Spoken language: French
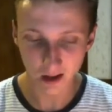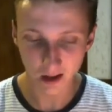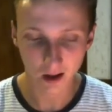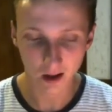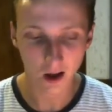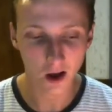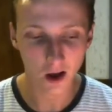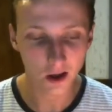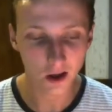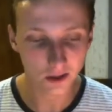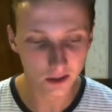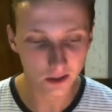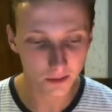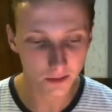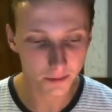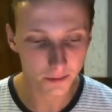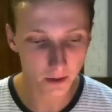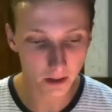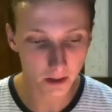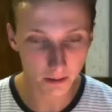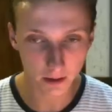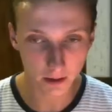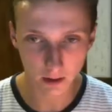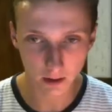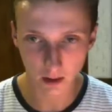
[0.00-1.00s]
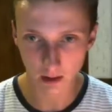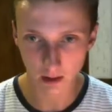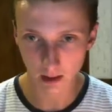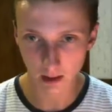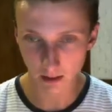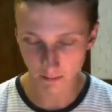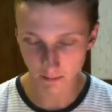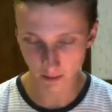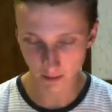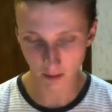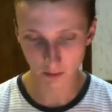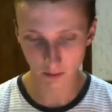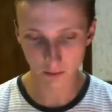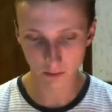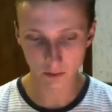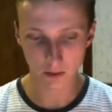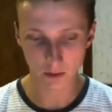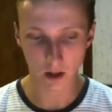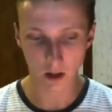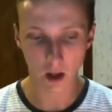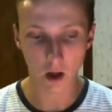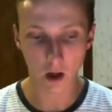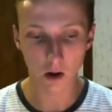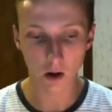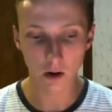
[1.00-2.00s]
autre Pokémon Never Used,
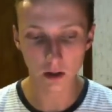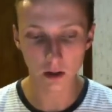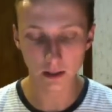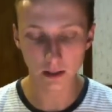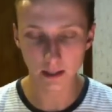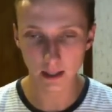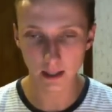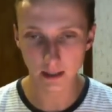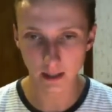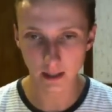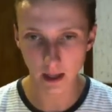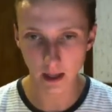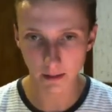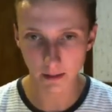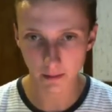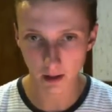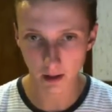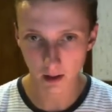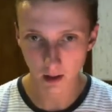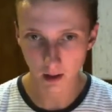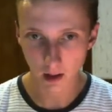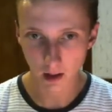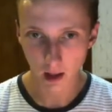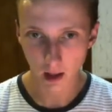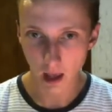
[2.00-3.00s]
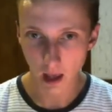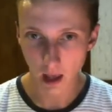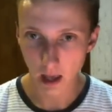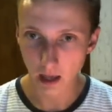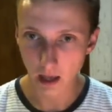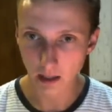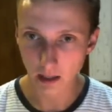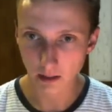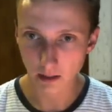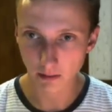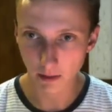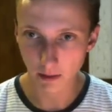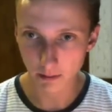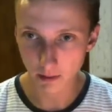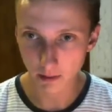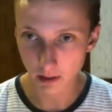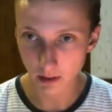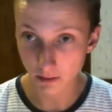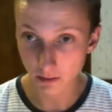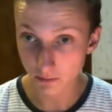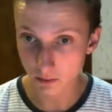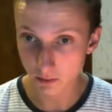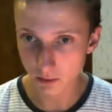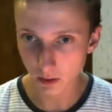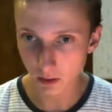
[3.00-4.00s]
le 7ème, et qui va
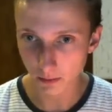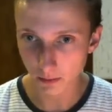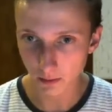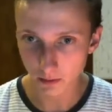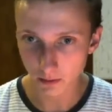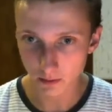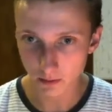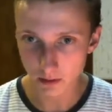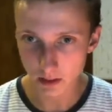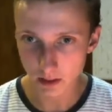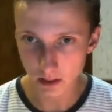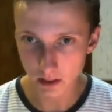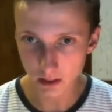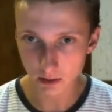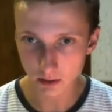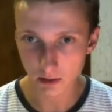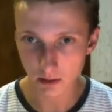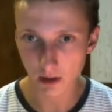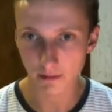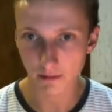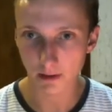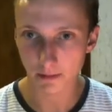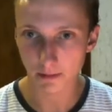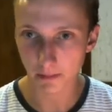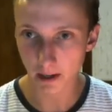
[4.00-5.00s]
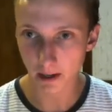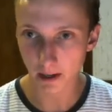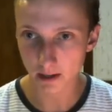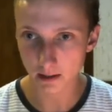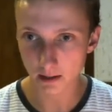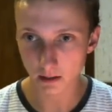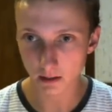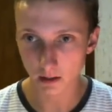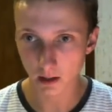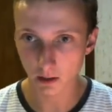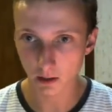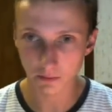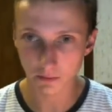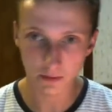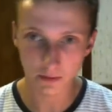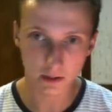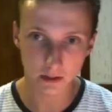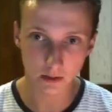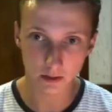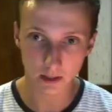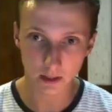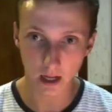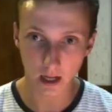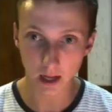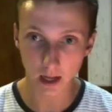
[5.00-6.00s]
peut-être vous surprendre aussi, je l'avais présenté en
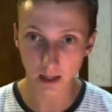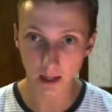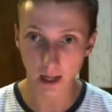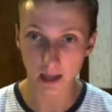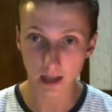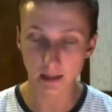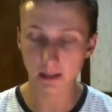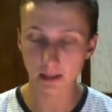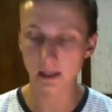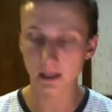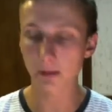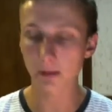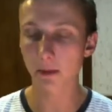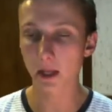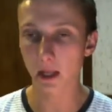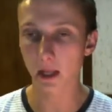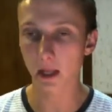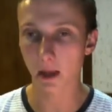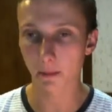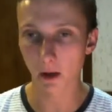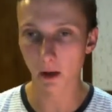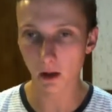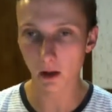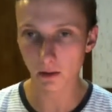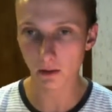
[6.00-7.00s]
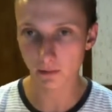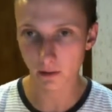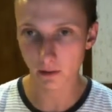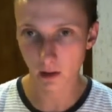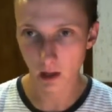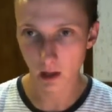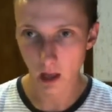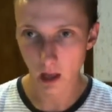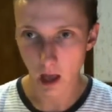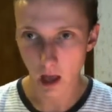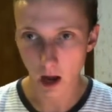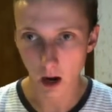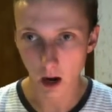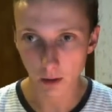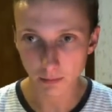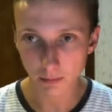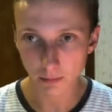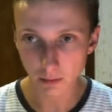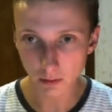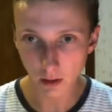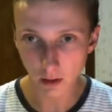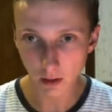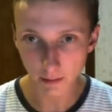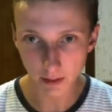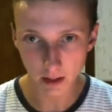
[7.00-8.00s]
fiche strat, c'est Métamorph. Alors
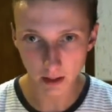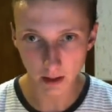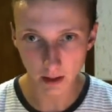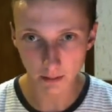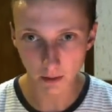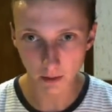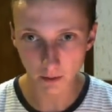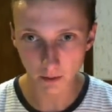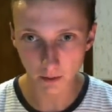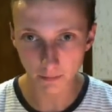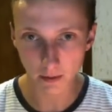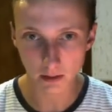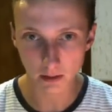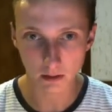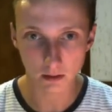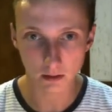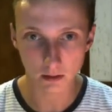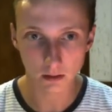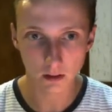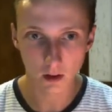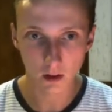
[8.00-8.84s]
pourquoi Métamorph Parce que